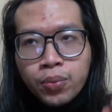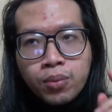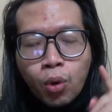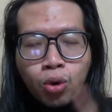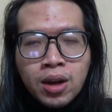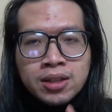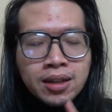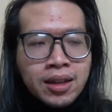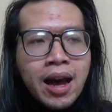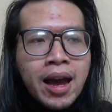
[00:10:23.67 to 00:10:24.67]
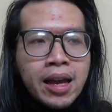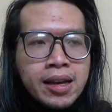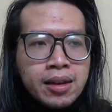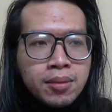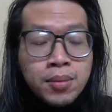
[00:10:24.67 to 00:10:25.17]
một là trạng
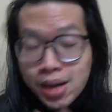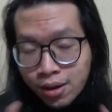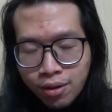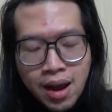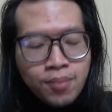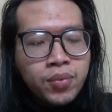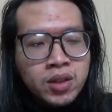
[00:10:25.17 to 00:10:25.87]
thái 10 gram